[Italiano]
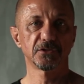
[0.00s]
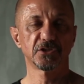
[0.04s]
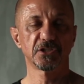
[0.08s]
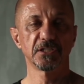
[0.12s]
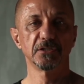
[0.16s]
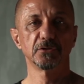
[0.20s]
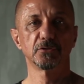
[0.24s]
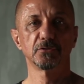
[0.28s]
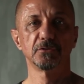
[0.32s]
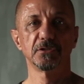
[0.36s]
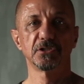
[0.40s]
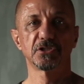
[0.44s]

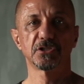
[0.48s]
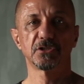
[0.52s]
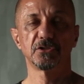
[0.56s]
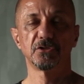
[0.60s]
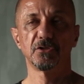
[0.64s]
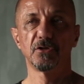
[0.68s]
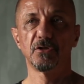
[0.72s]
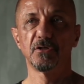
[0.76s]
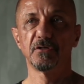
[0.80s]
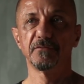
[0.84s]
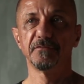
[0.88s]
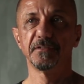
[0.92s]

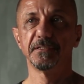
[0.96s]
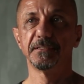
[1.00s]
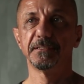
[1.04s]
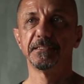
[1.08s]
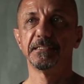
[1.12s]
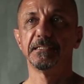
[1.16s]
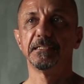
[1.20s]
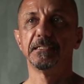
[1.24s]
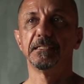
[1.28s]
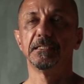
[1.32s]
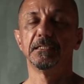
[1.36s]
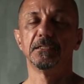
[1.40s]

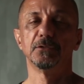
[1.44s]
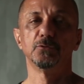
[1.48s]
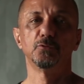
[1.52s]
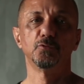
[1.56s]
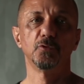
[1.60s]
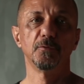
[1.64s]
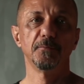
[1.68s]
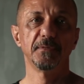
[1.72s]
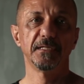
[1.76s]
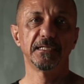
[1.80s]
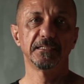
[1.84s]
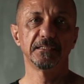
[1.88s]

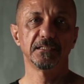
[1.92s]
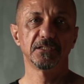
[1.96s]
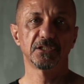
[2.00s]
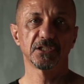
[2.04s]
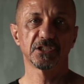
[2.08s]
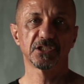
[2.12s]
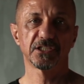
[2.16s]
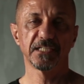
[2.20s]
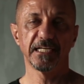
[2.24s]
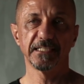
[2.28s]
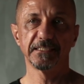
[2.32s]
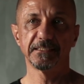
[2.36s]

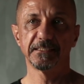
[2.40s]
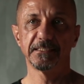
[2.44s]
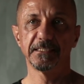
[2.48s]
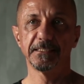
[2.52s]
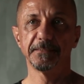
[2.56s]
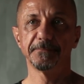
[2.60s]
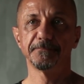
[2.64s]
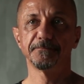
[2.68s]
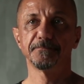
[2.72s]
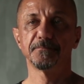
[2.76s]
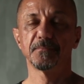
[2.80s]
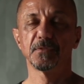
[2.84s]

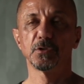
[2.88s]
119-2017